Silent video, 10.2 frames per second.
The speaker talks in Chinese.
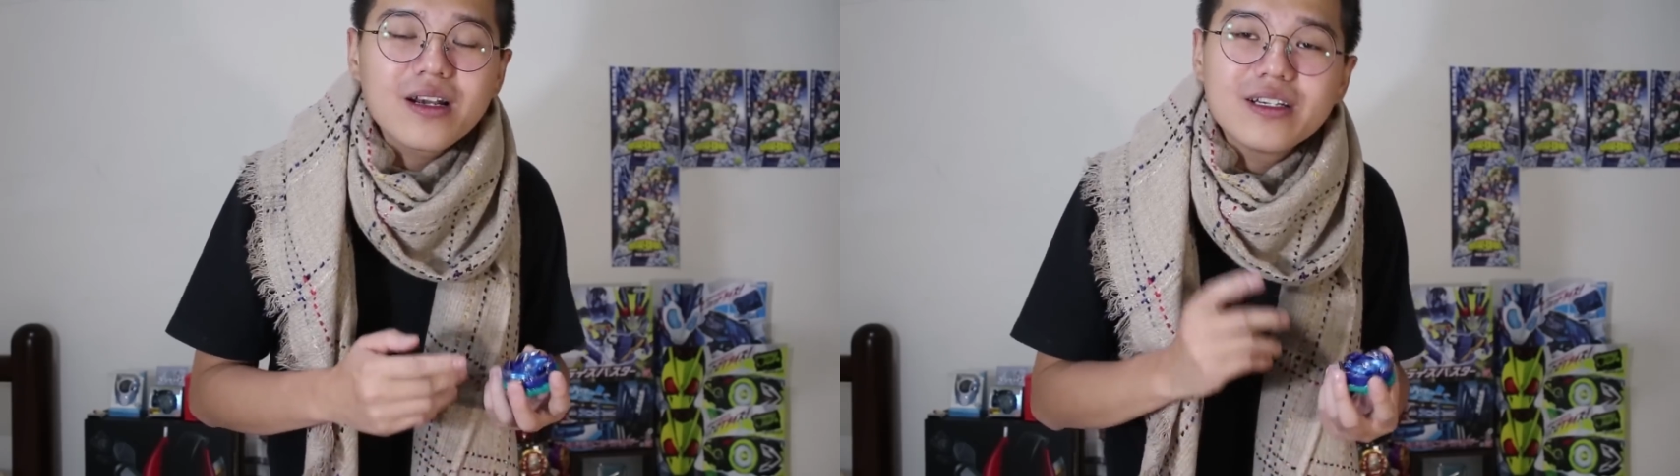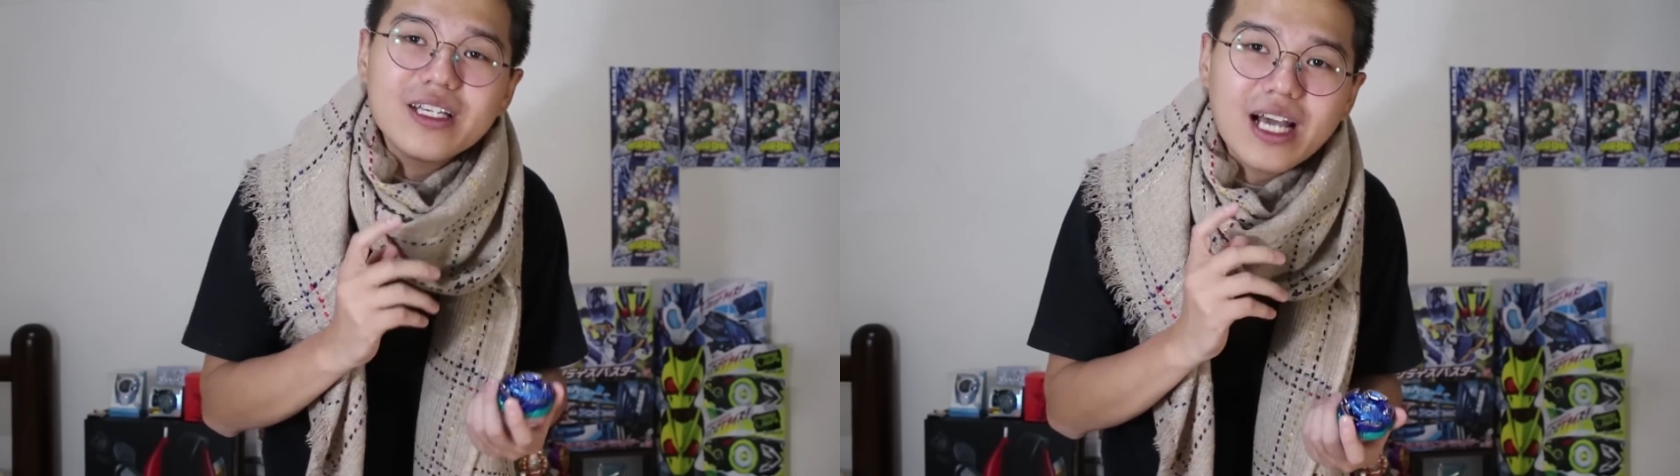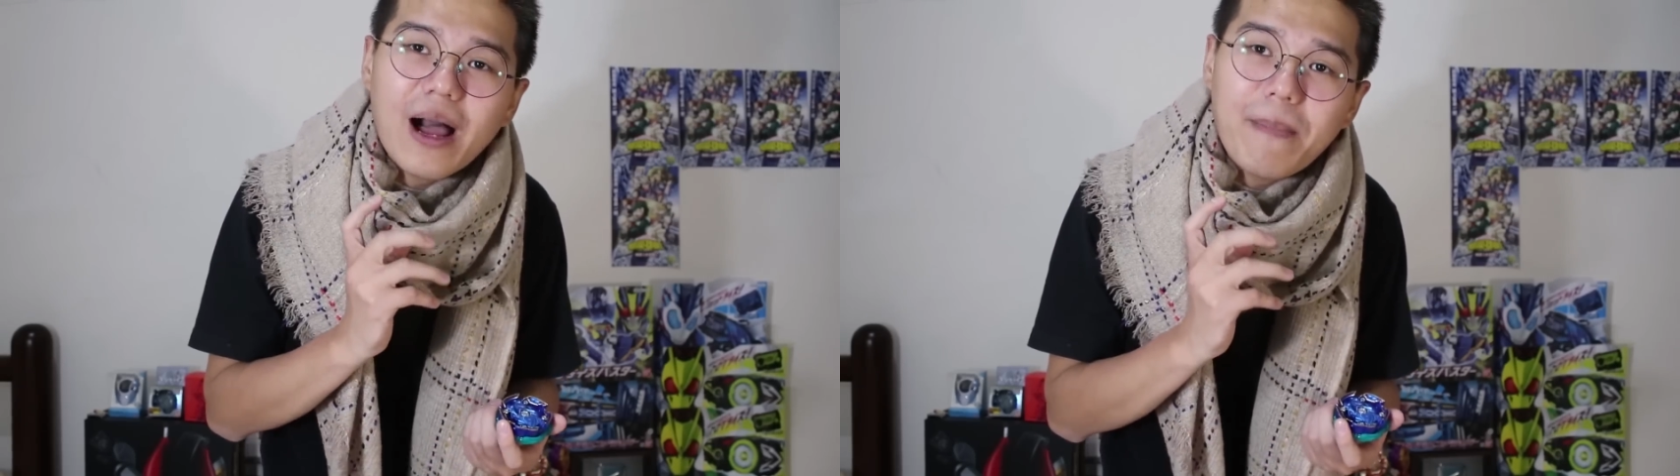可是
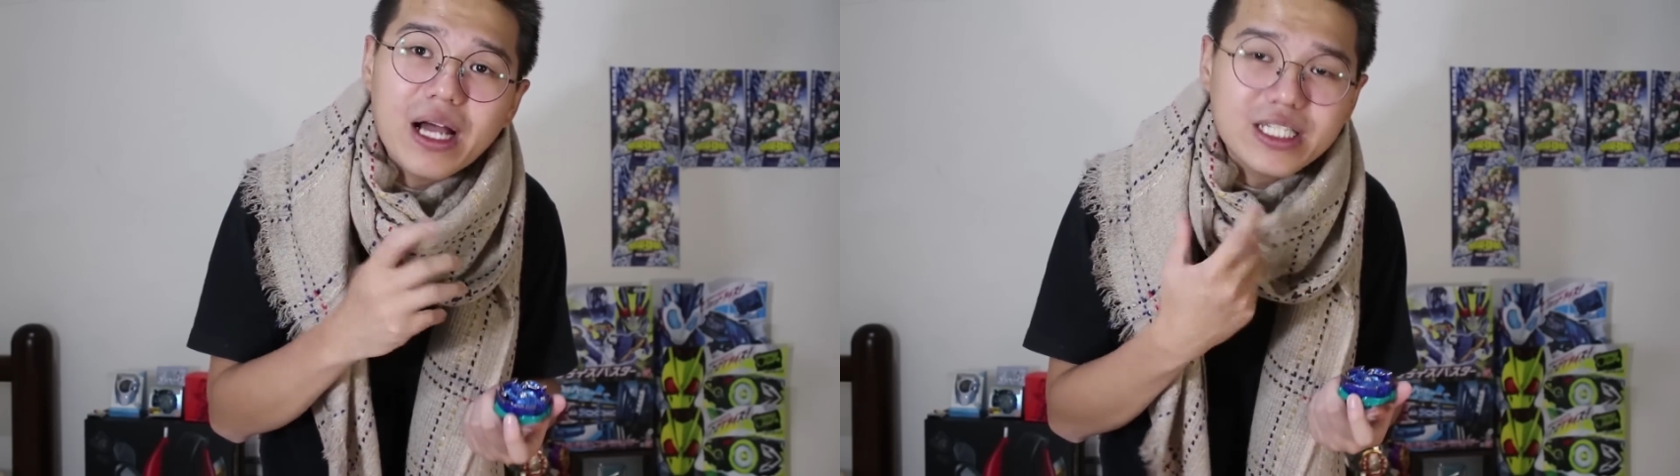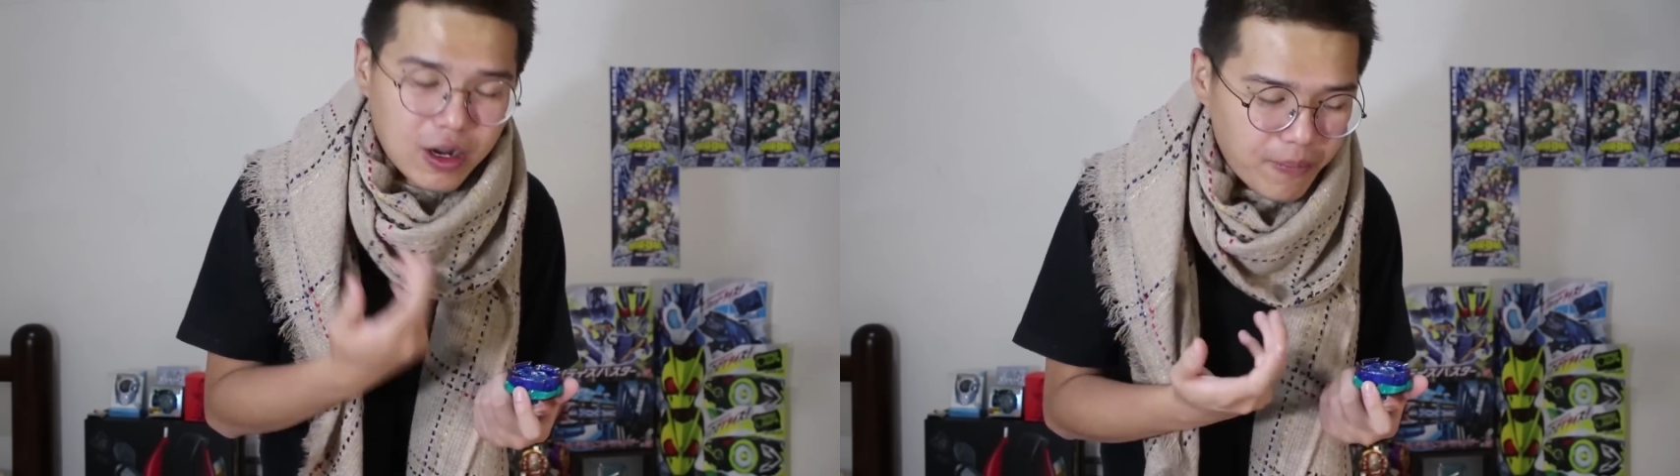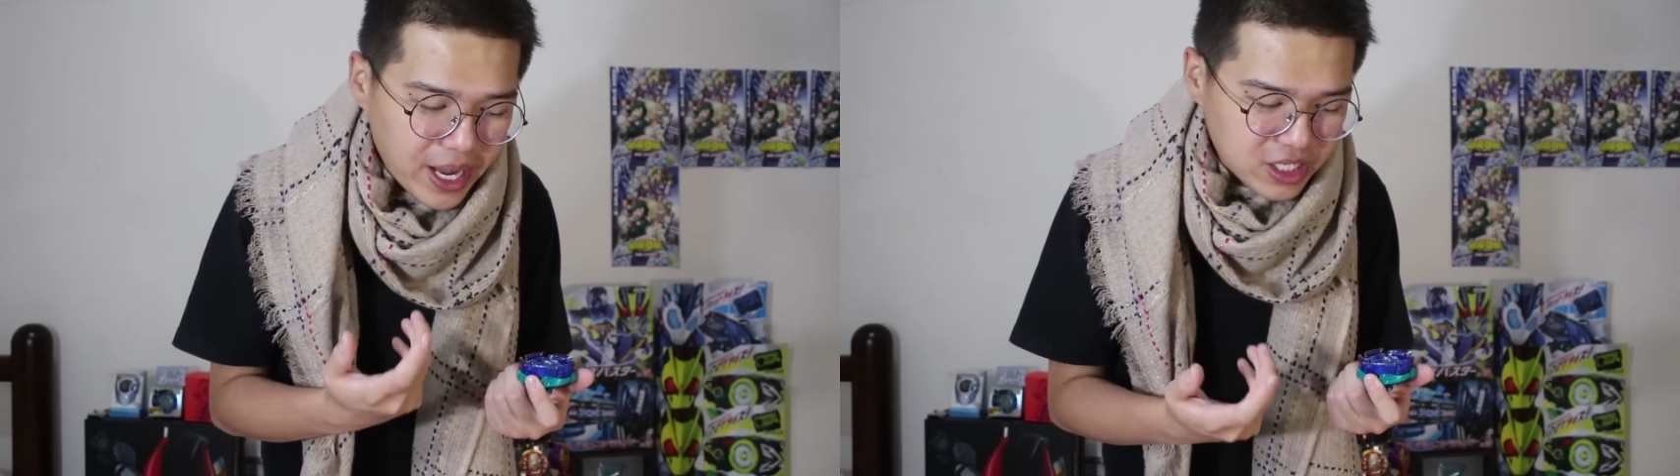你该要帮他
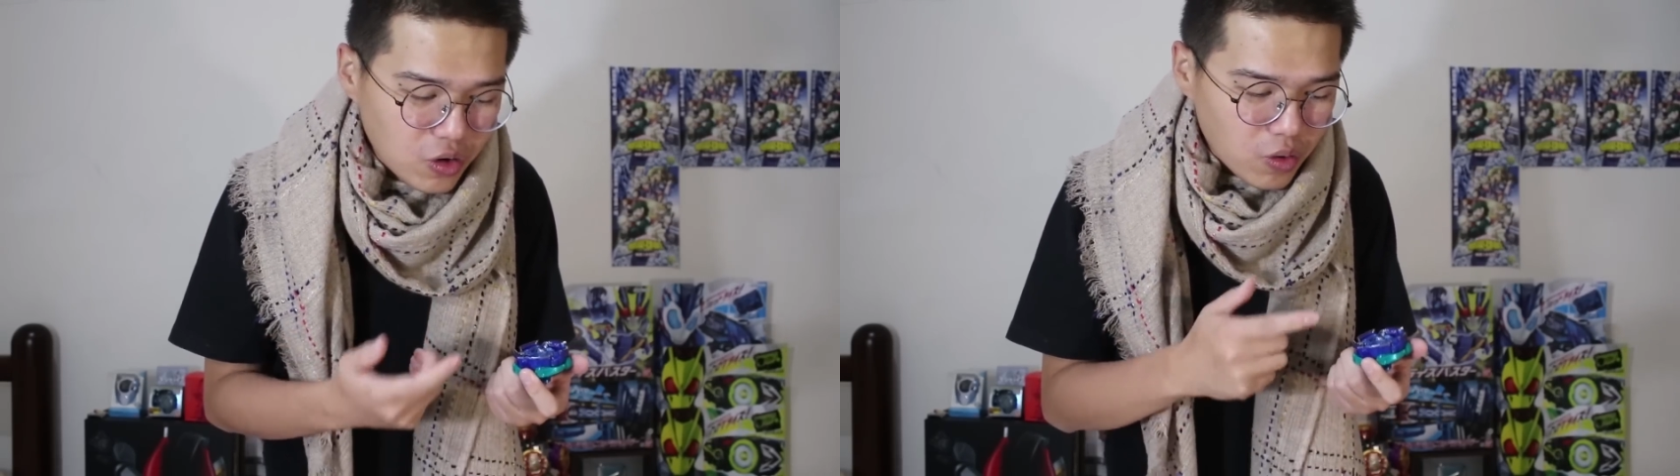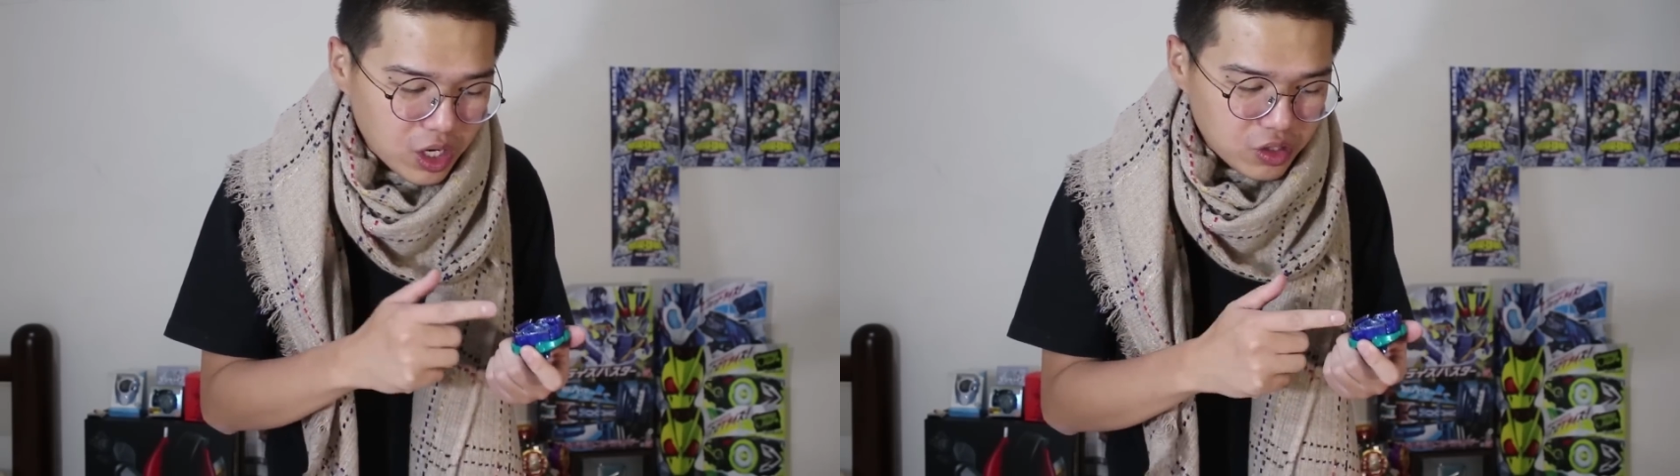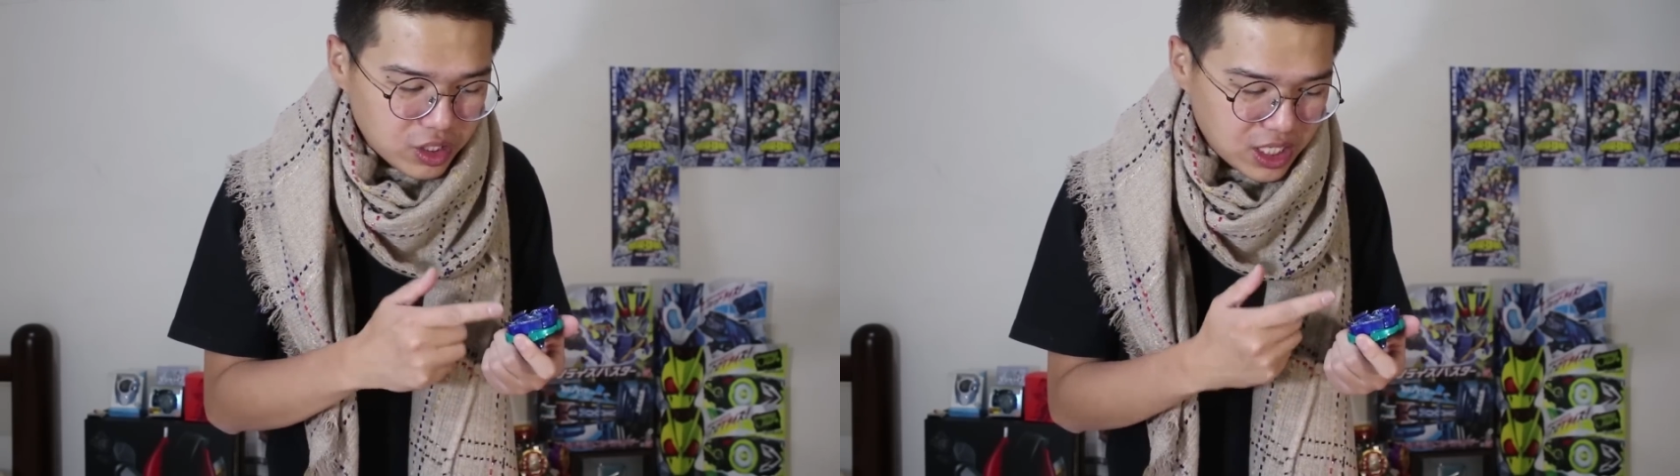找个配置，因为我
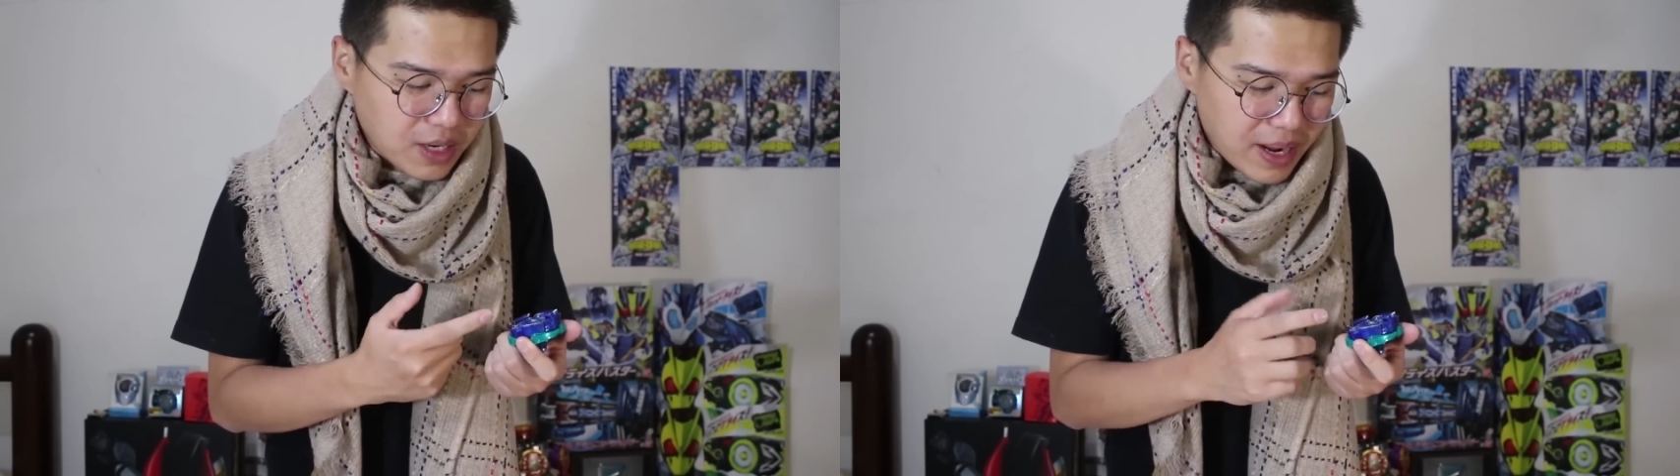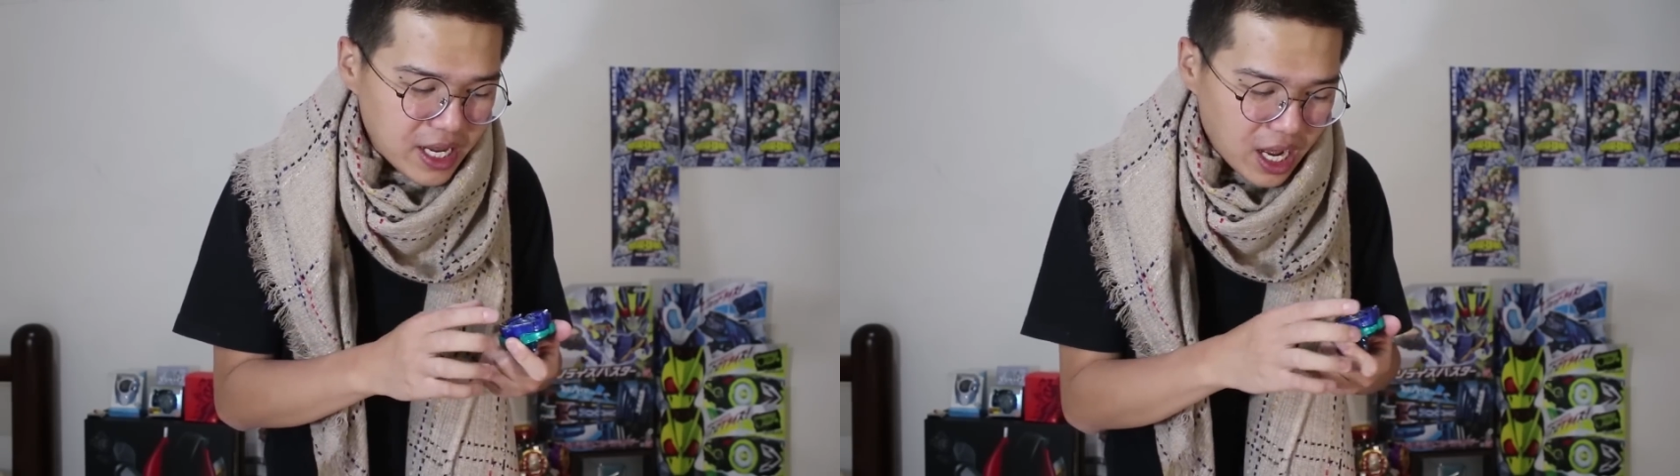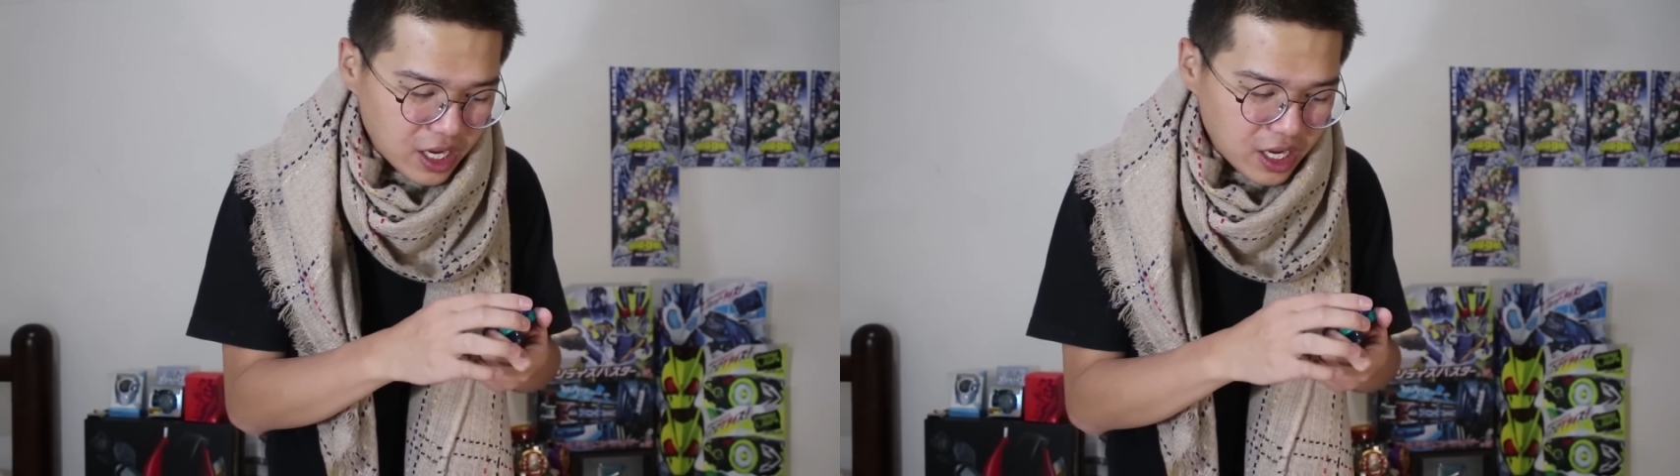个人觉得这个蛮厉害，